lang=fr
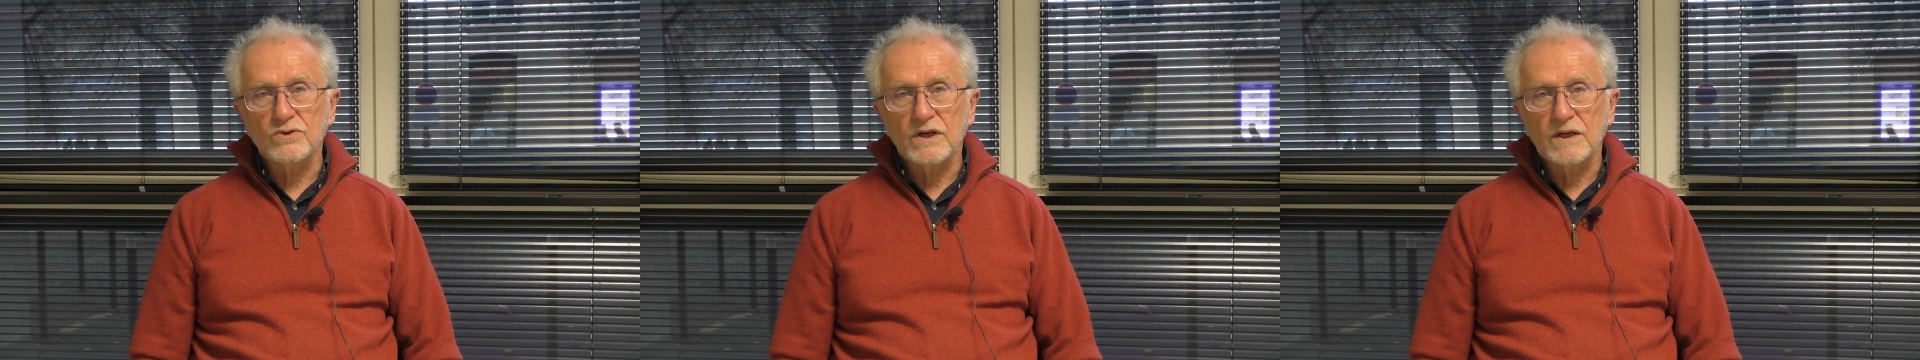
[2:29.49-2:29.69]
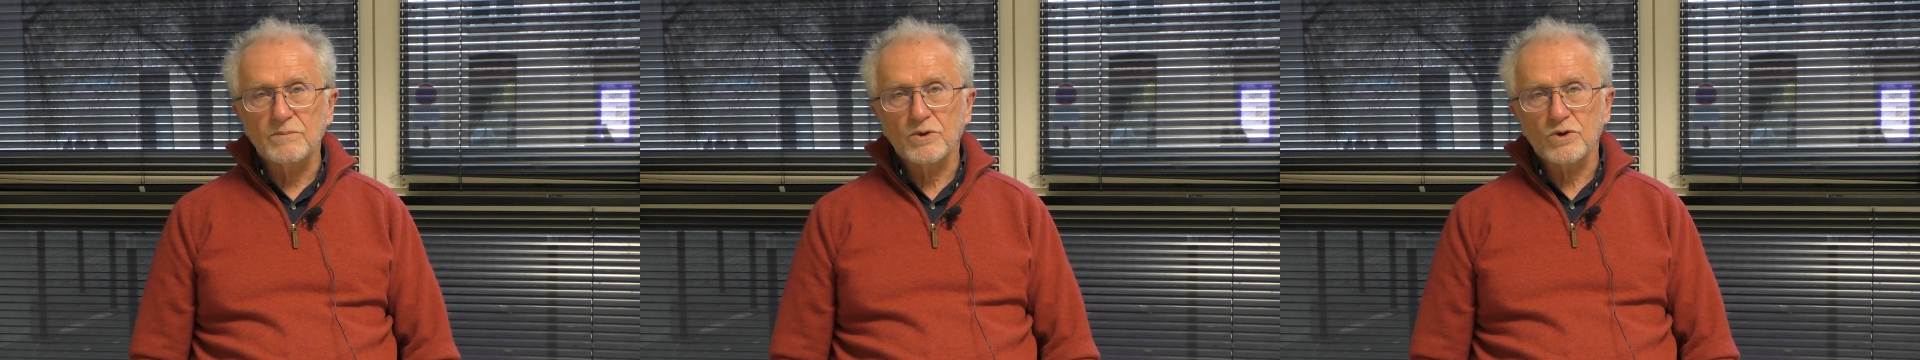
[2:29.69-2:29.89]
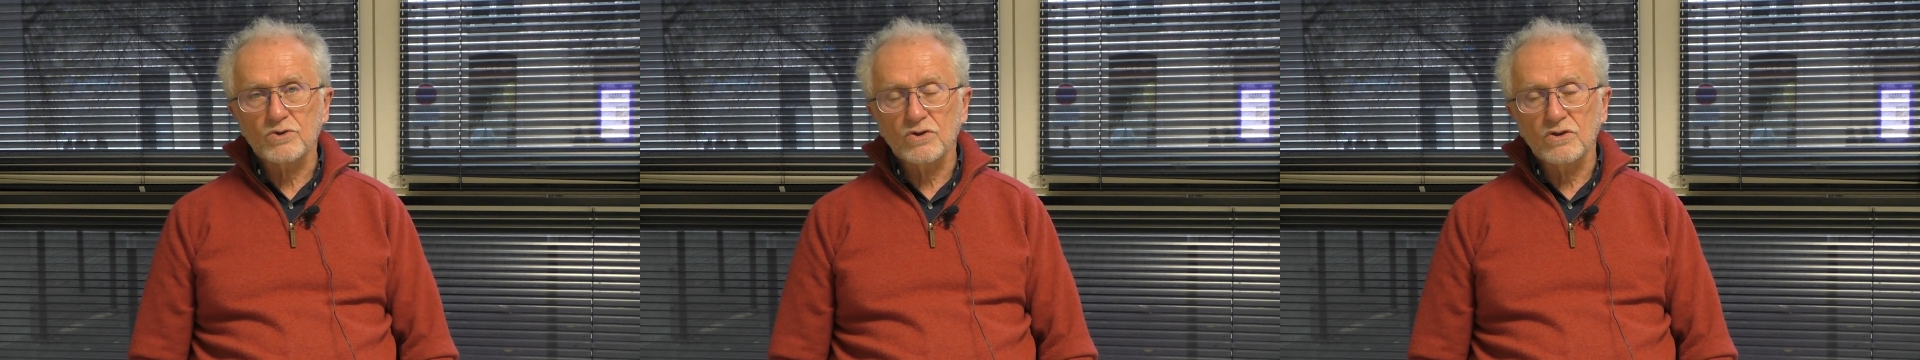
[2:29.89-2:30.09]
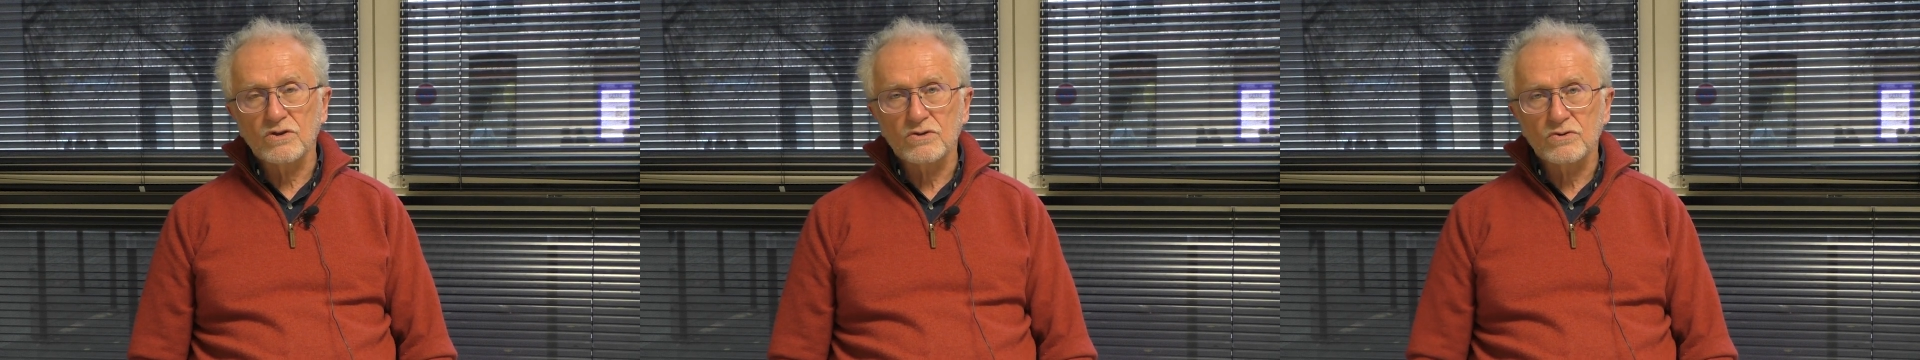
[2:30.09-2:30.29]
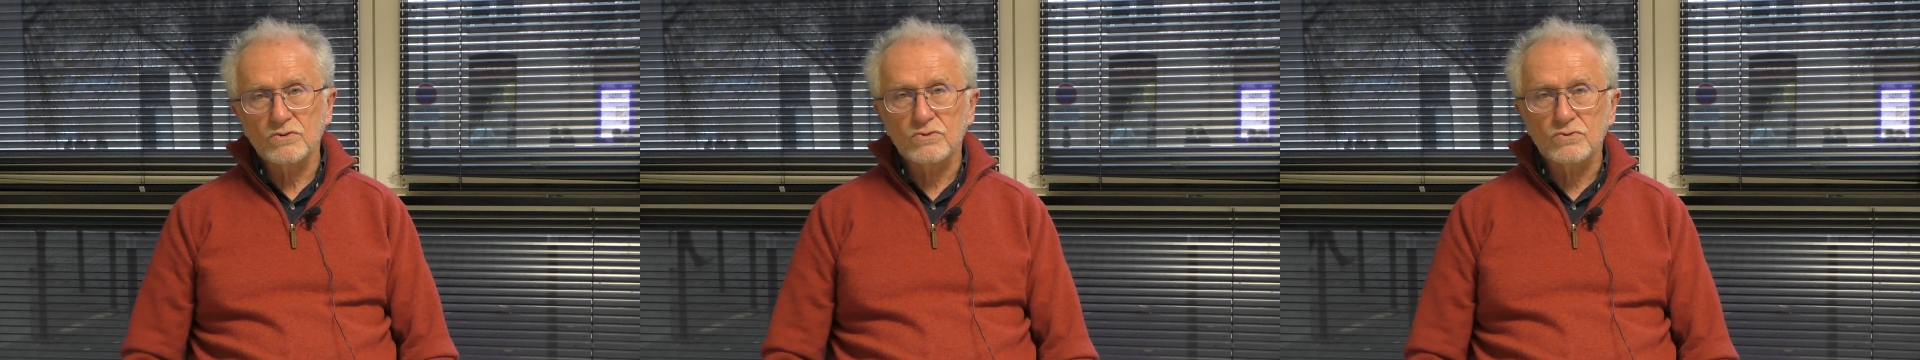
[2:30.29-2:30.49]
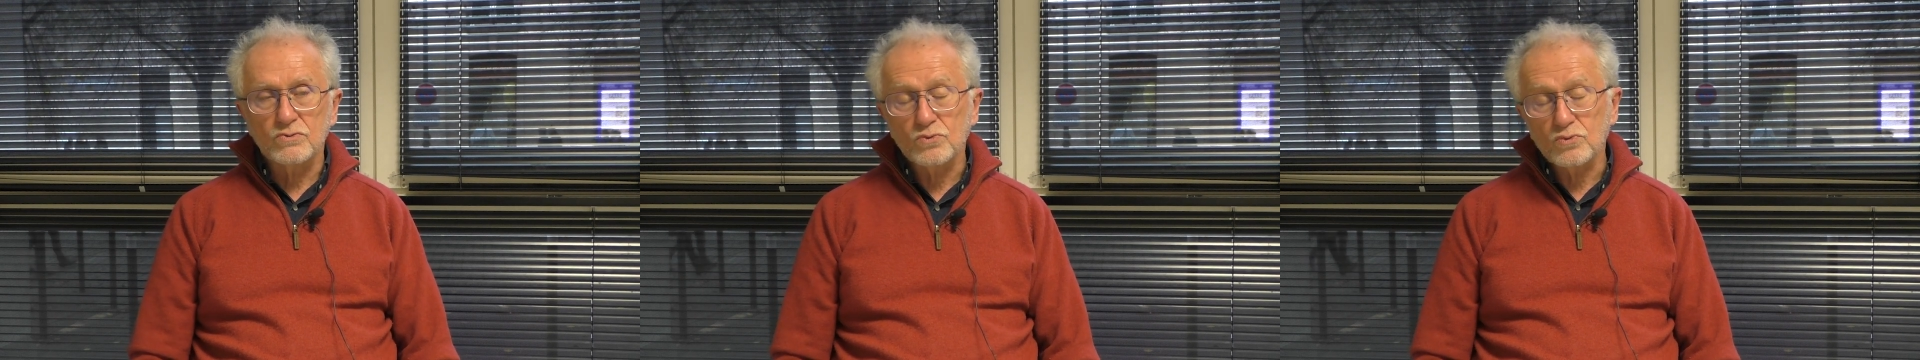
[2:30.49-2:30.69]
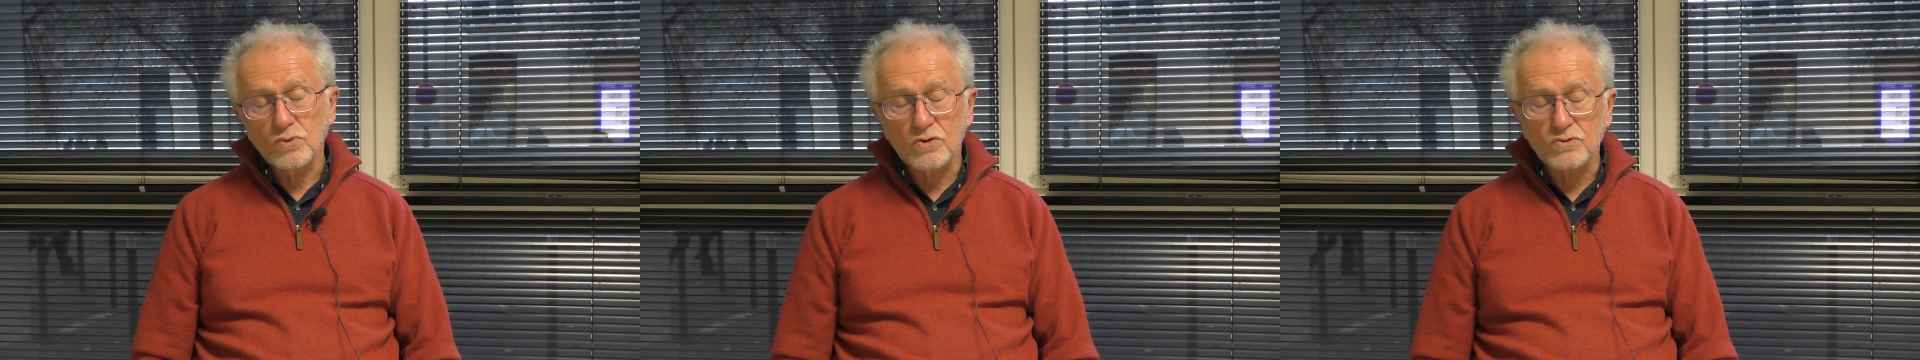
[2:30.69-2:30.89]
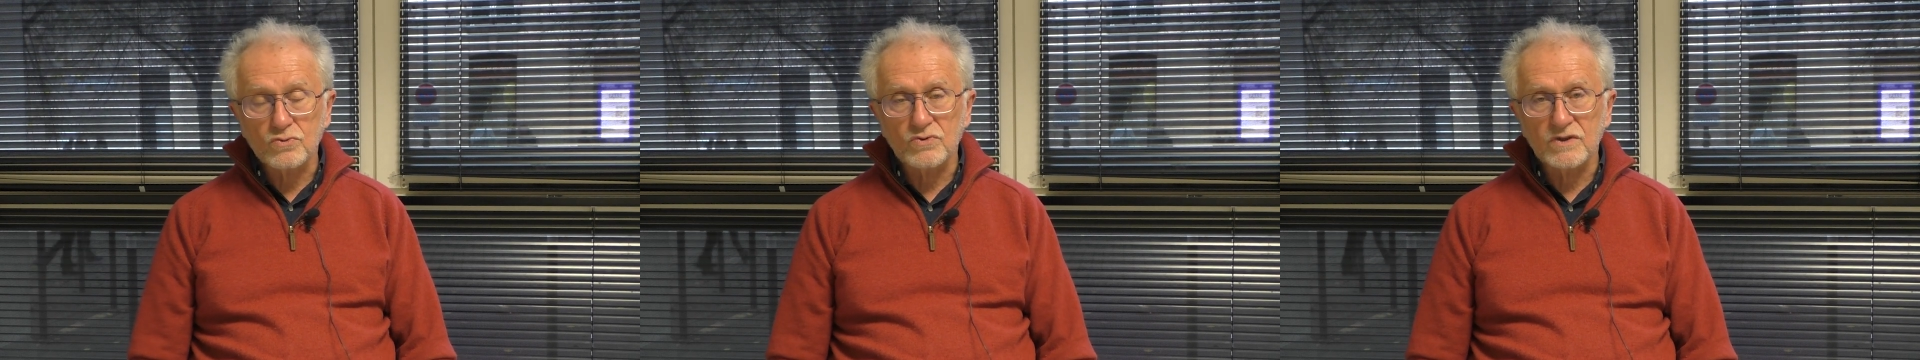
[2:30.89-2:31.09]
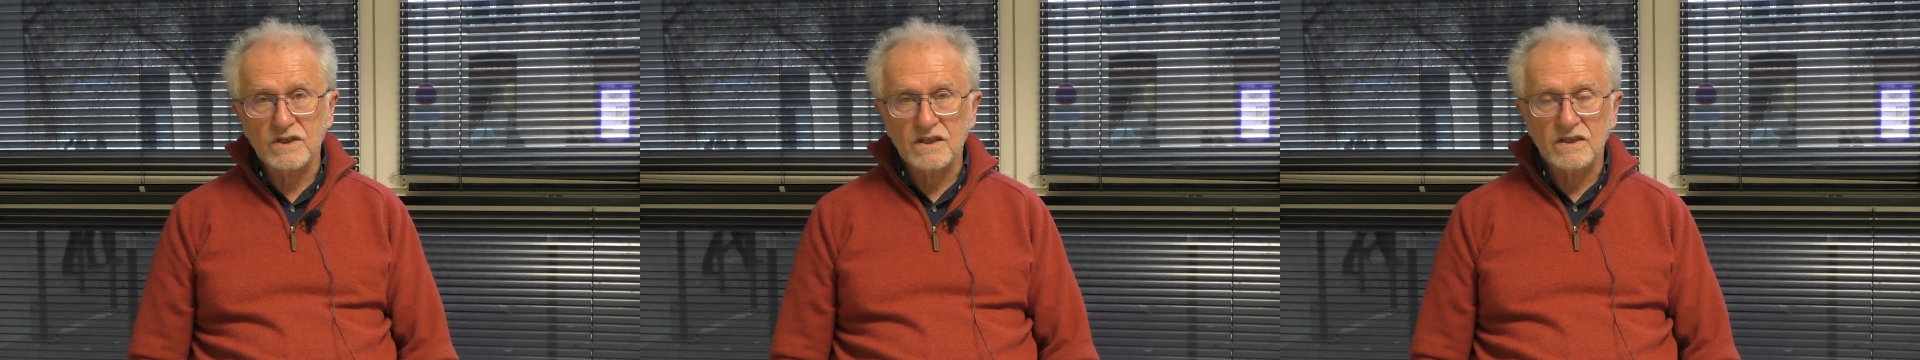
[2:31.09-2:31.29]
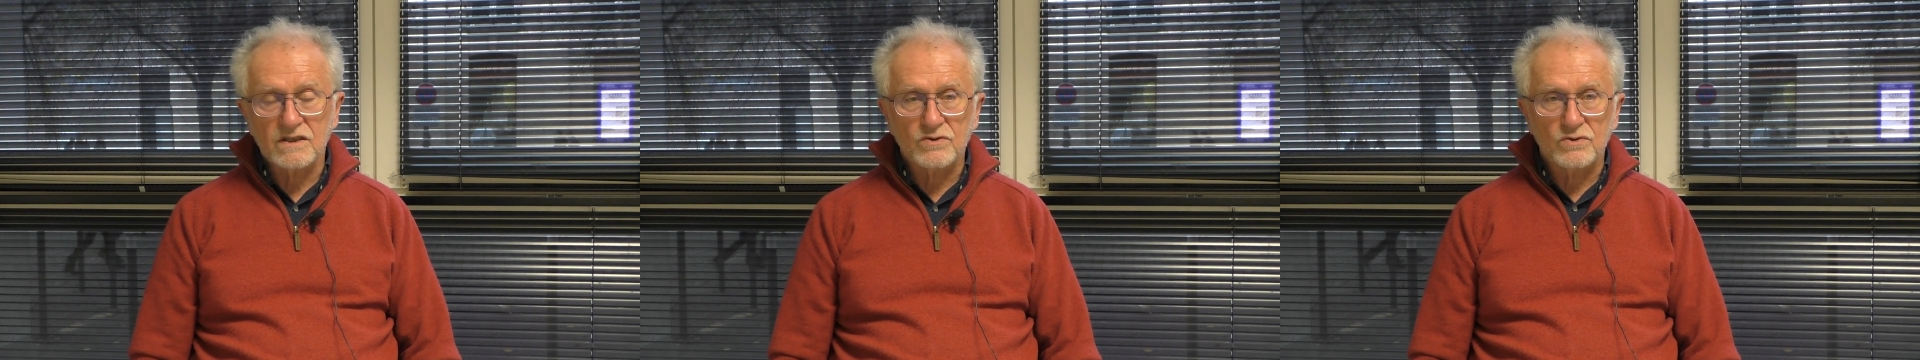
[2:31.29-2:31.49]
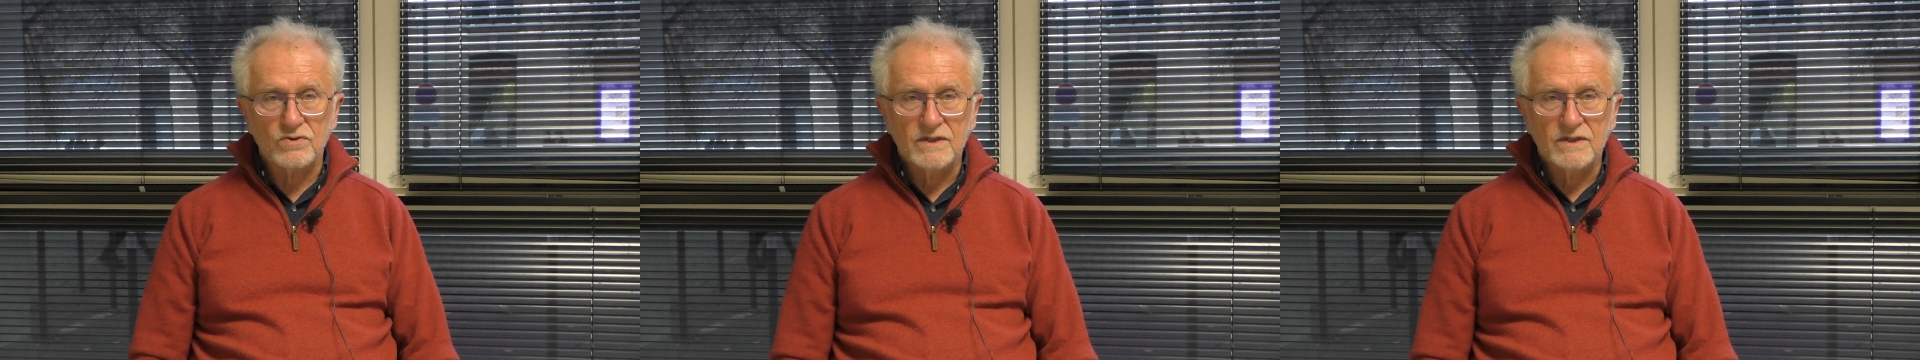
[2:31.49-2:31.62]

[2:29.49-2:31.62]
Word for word: important, ou en tous les cas